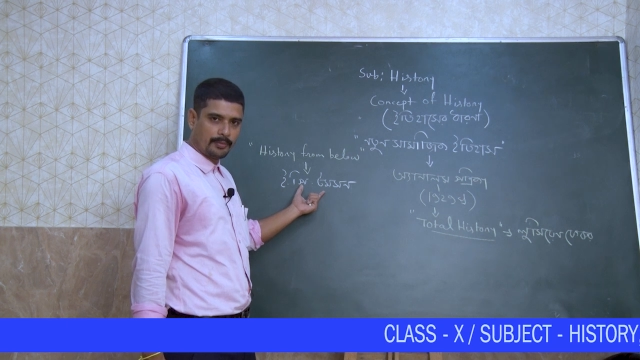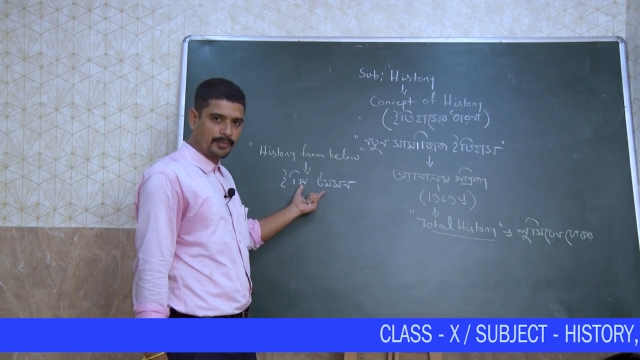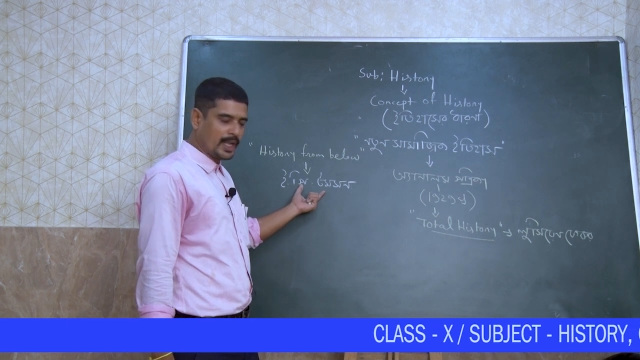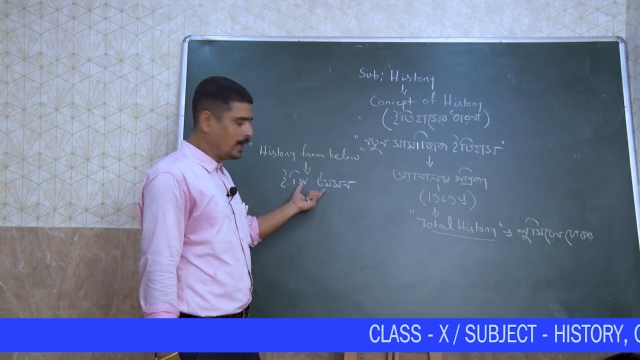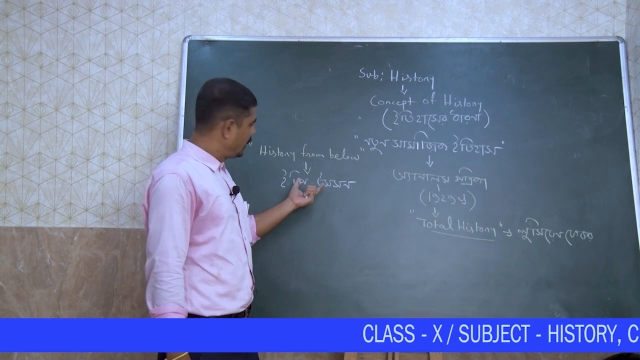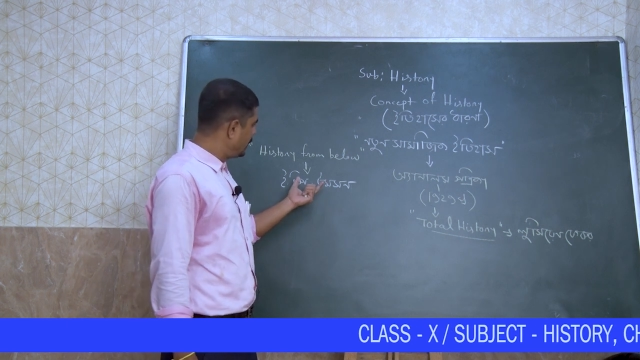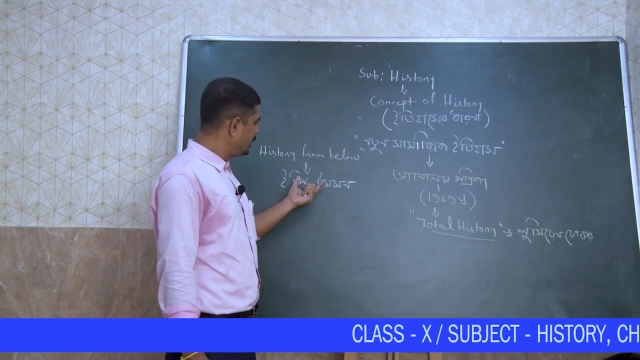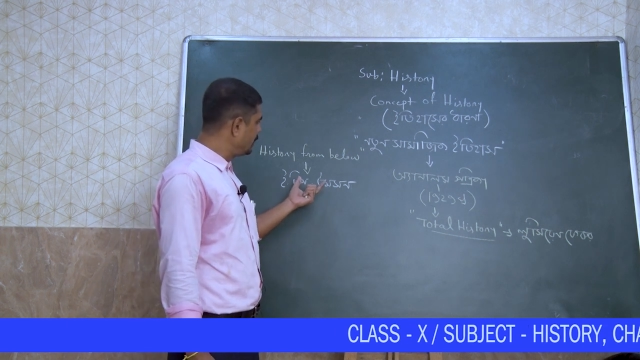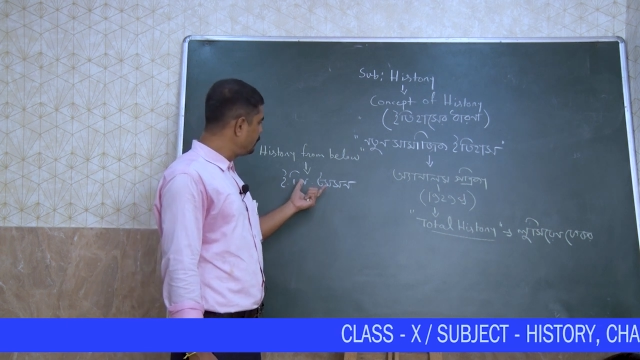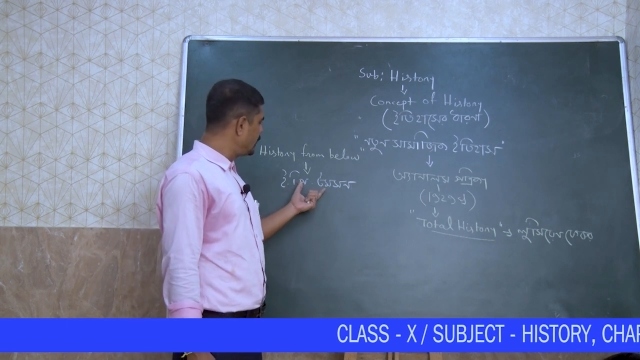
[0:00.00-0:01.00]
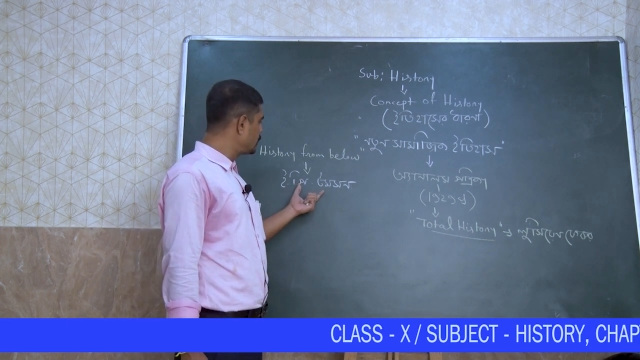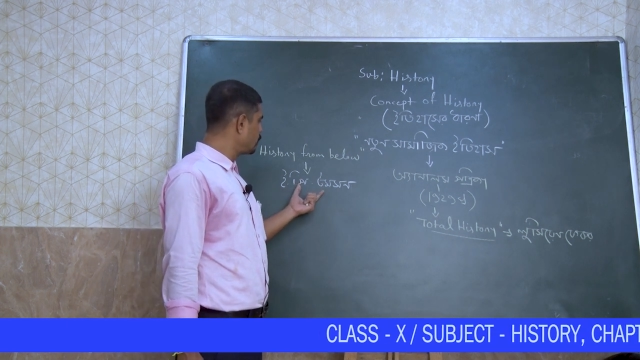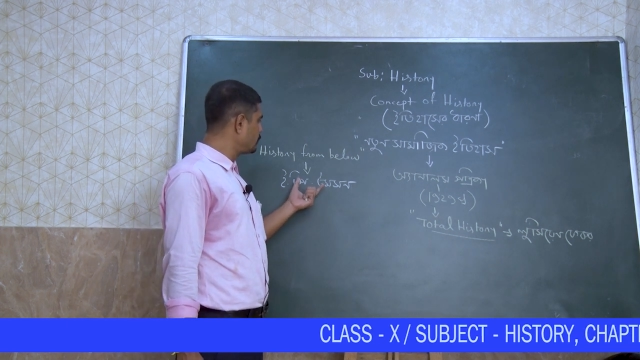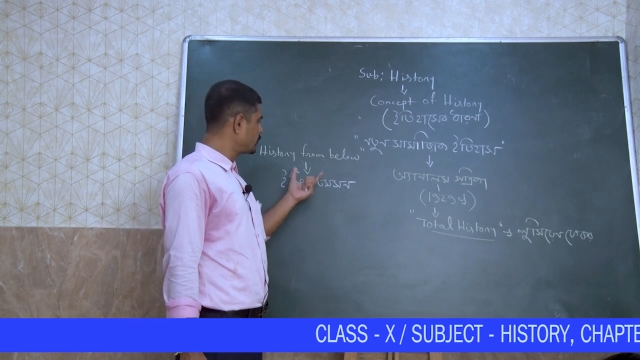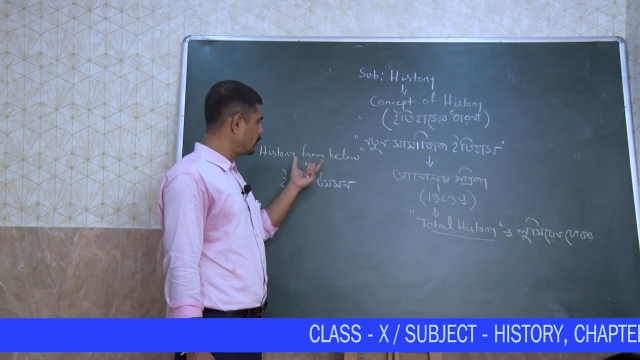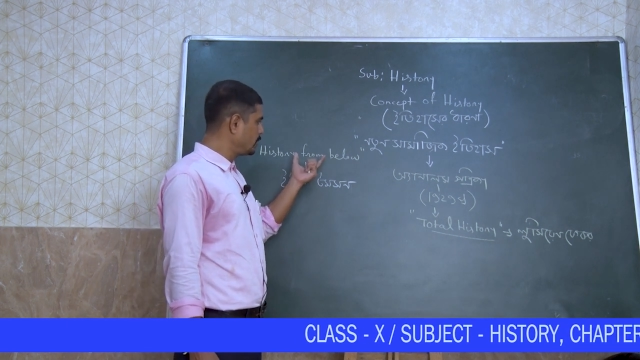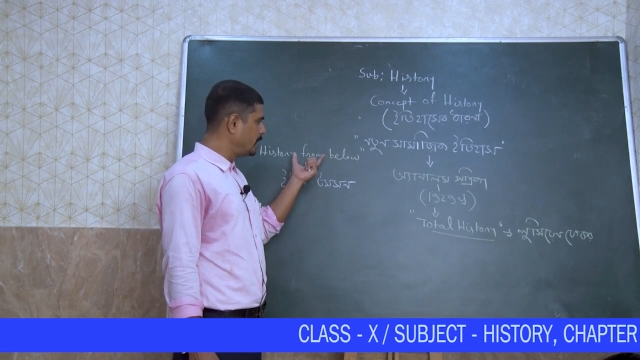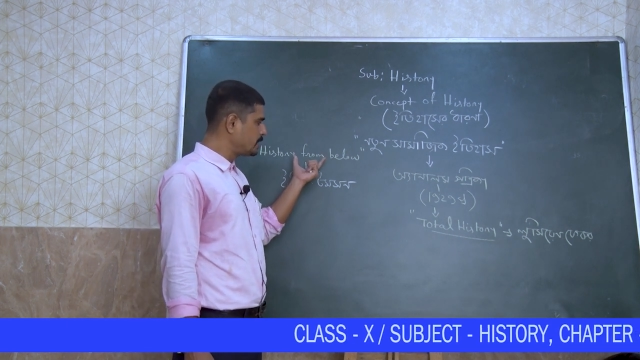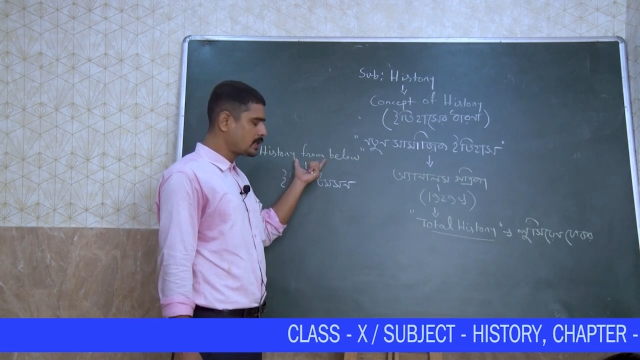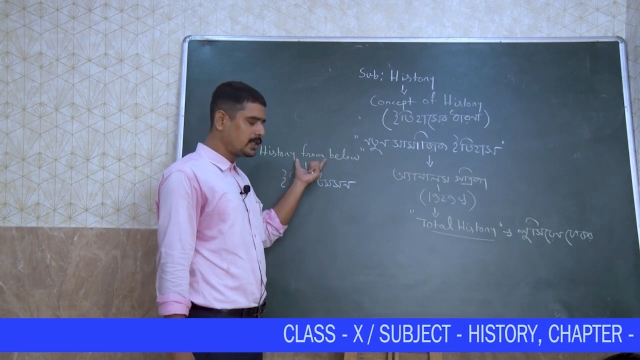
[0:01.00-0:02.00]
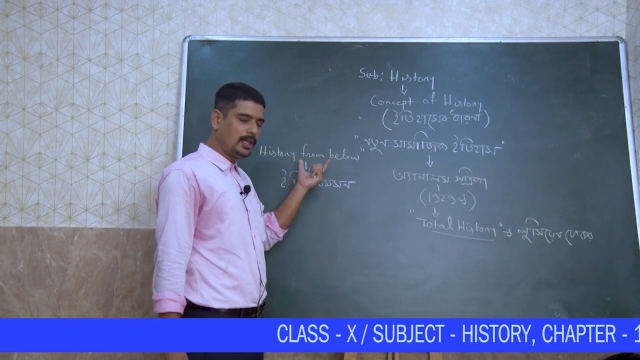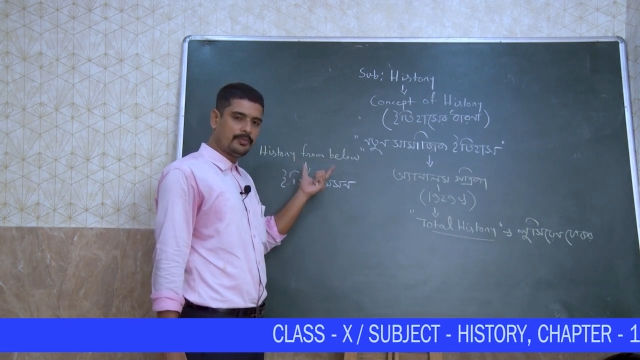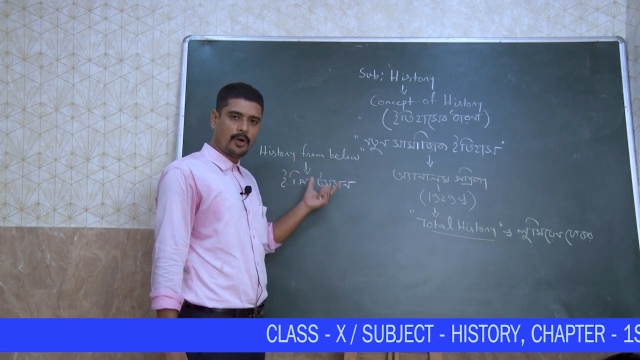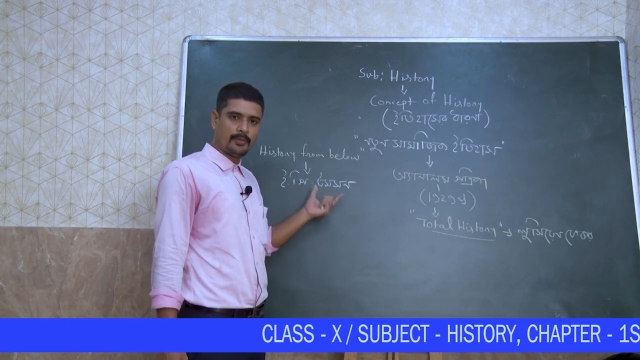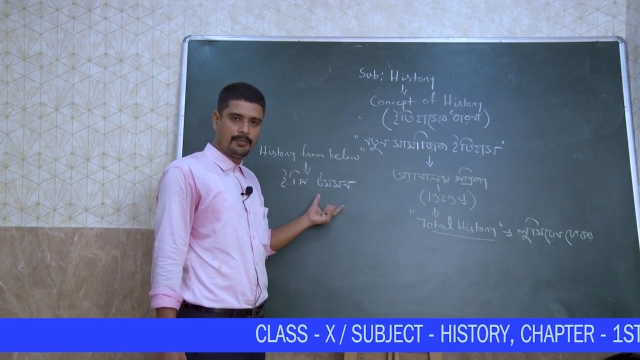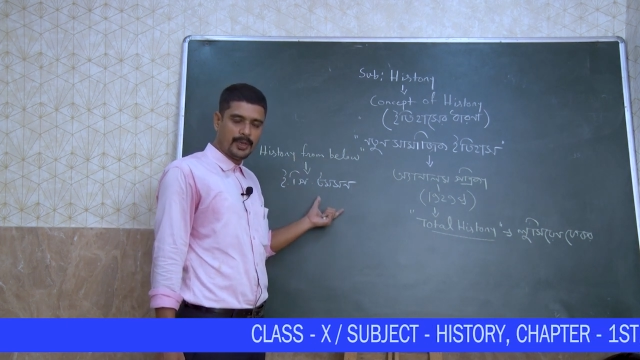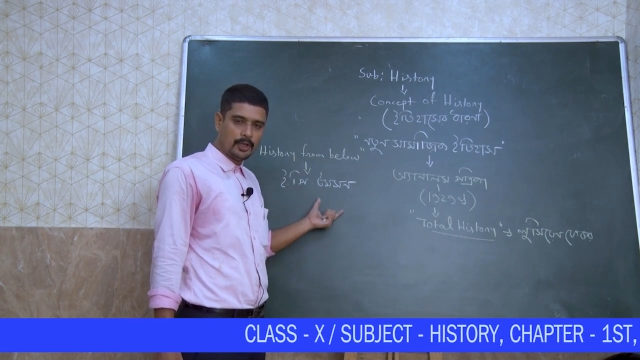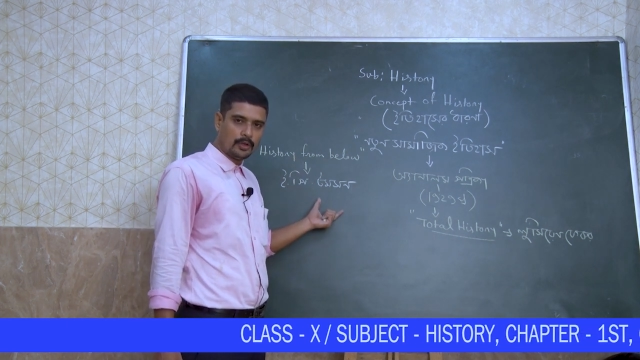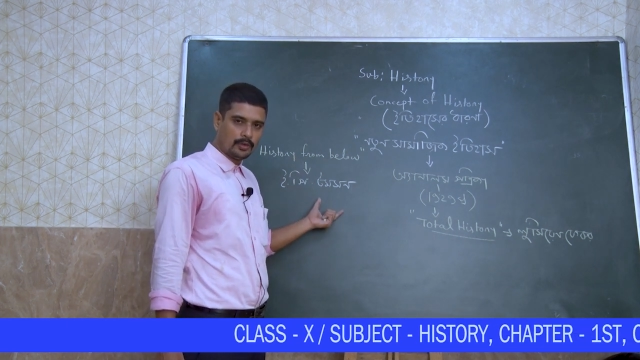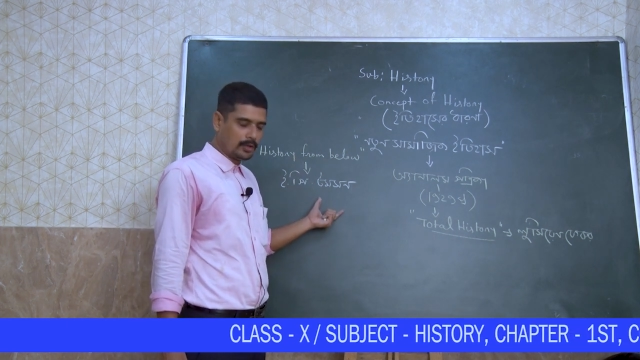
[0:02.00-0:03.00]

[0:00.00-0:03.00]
টমসন এই ইপি টমসন হিস্ট্রি ফ্রম